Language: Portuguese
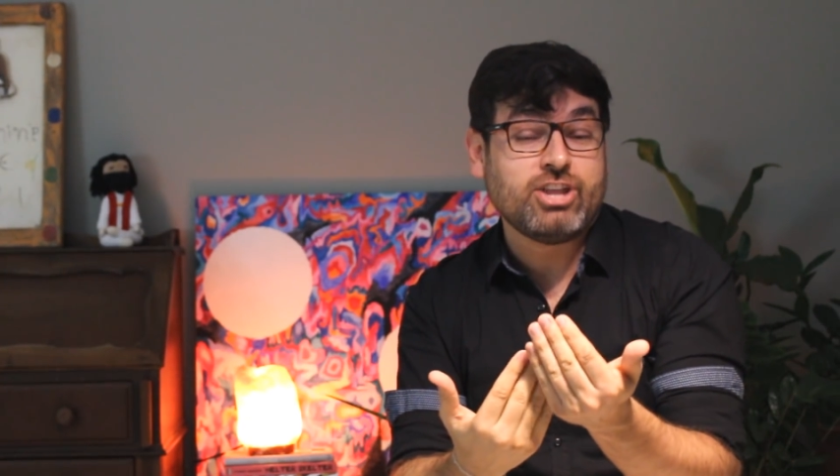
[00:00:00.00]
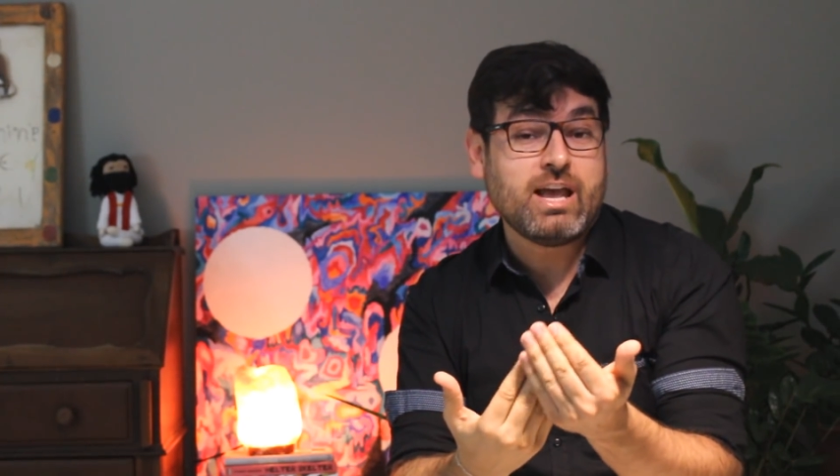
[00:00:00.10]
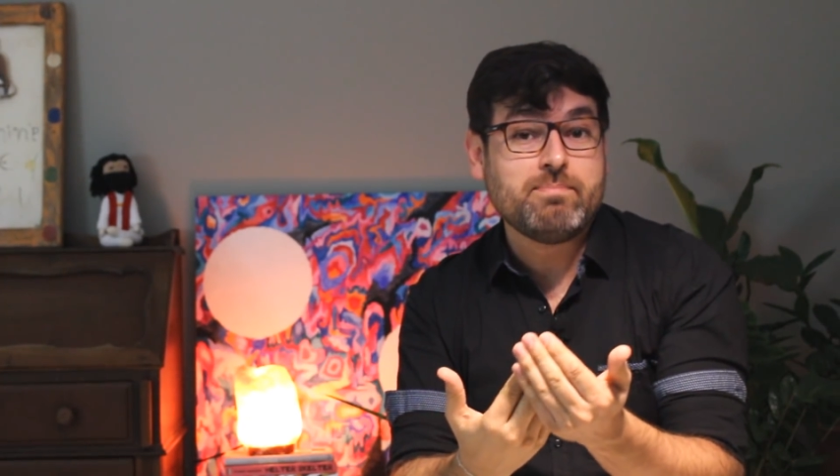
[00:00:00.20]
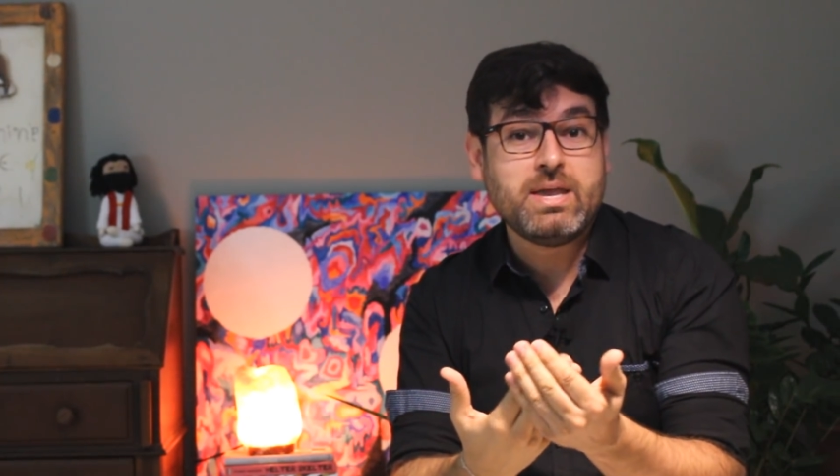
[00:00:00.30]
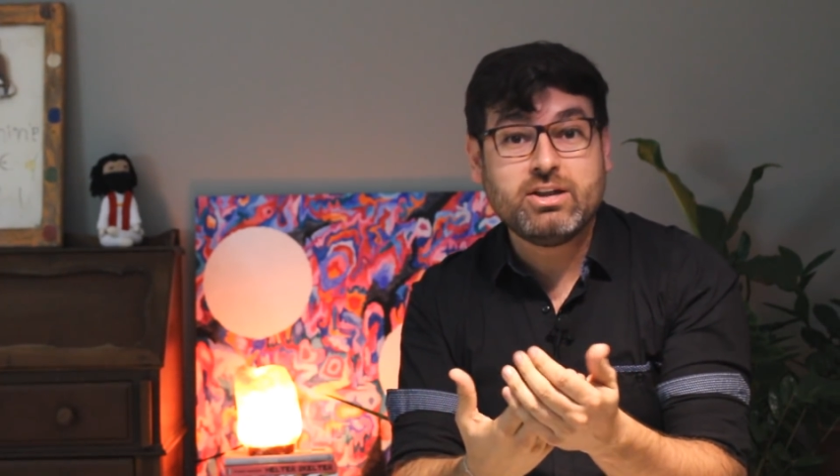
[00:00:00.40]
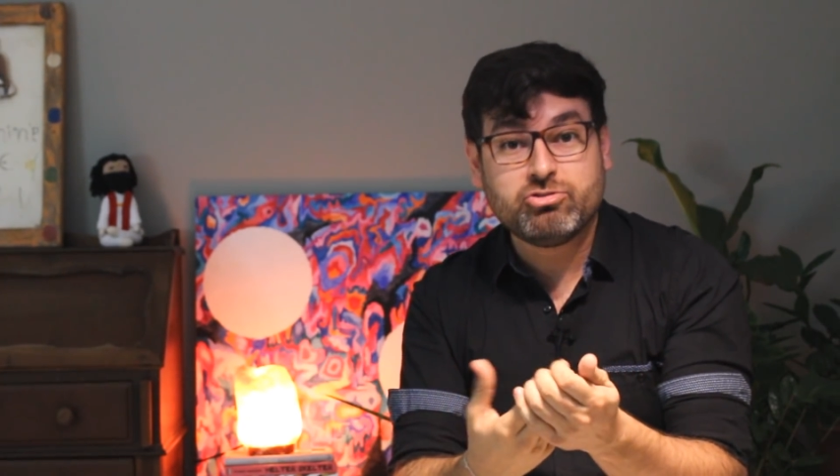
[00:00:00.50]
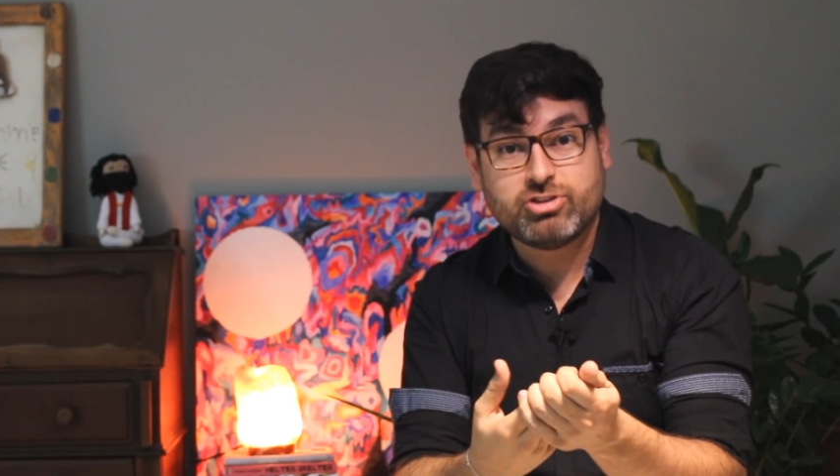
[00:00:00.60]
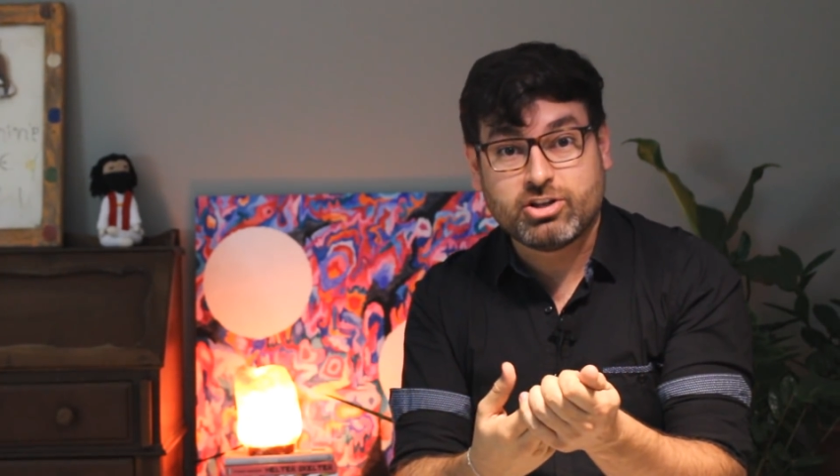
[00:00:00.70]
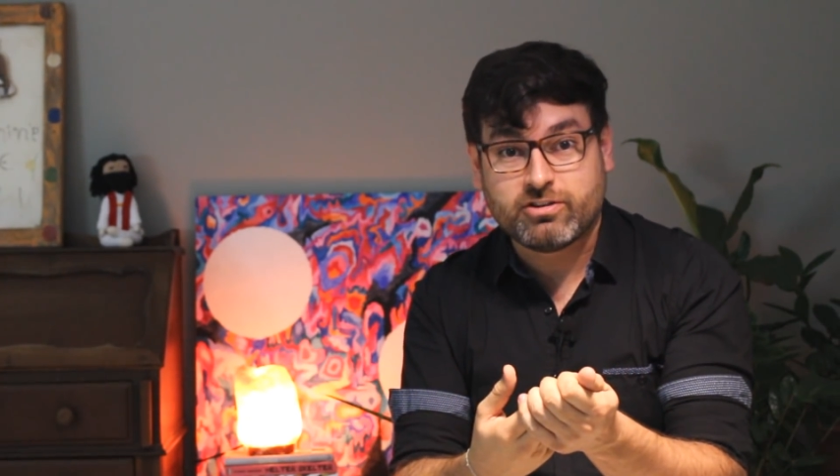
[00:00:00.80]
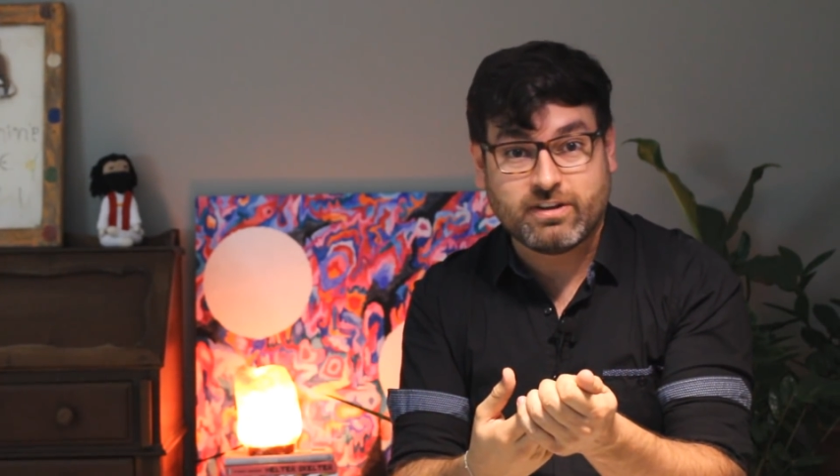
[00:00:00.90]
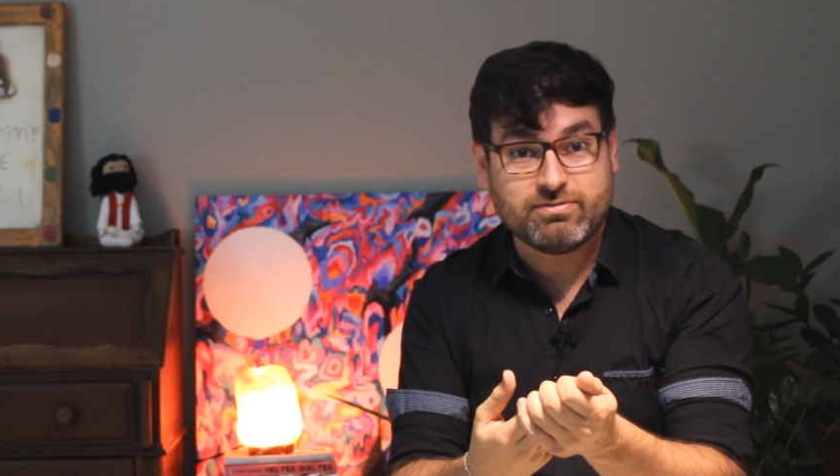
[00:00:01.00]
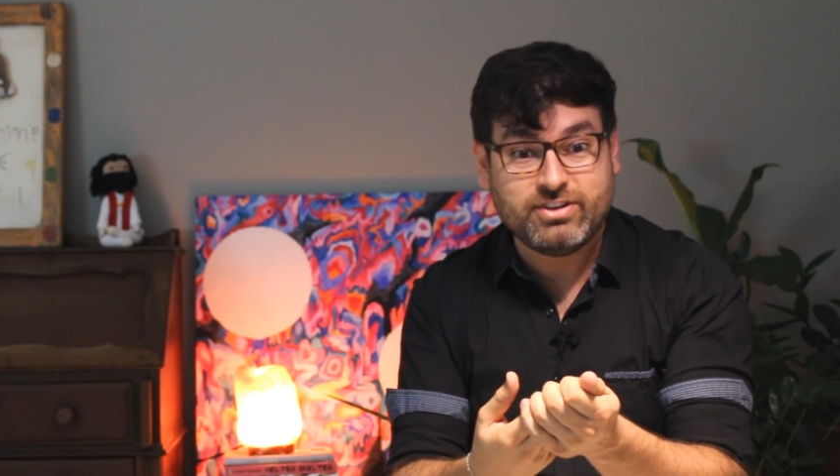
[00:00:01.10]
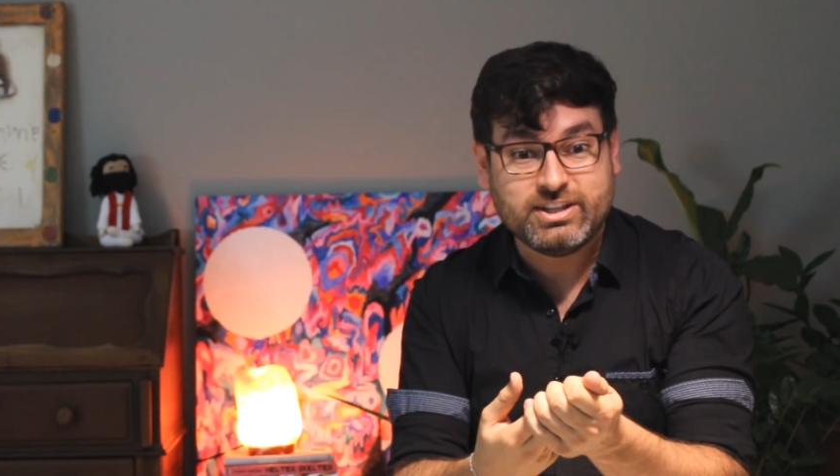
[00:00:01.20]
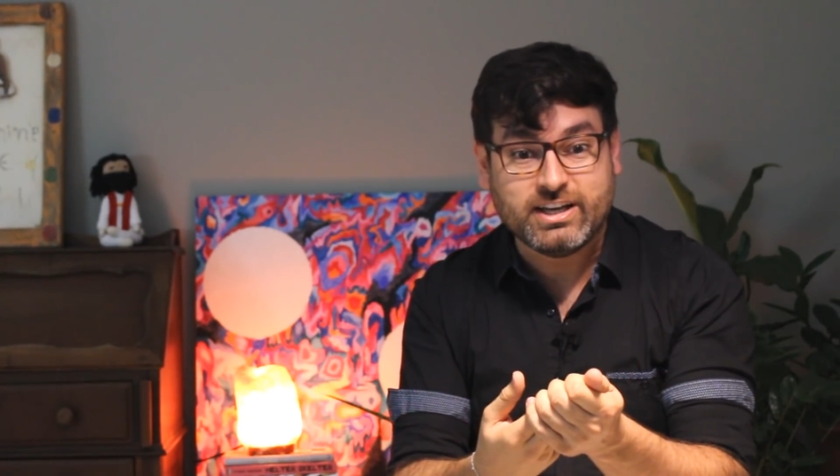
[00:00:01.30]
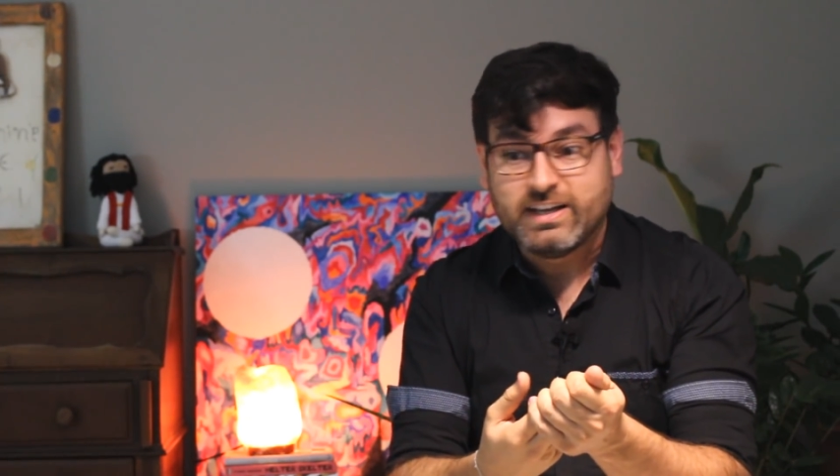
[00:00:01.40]
tem a menos na nossa
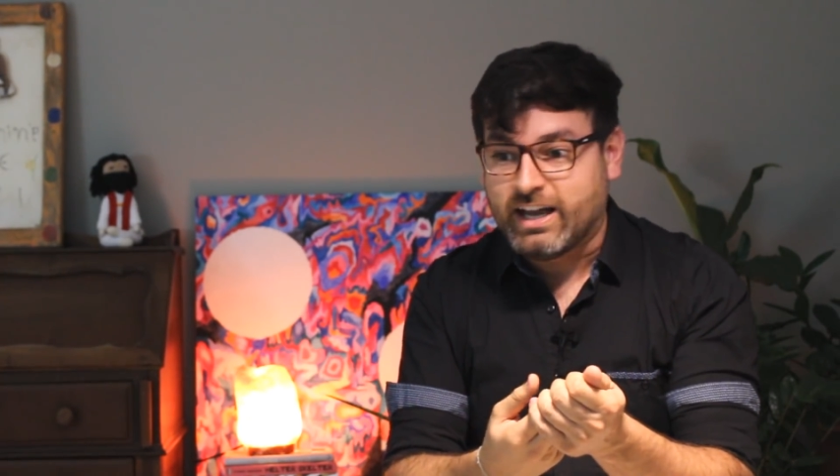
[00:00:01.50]
vida.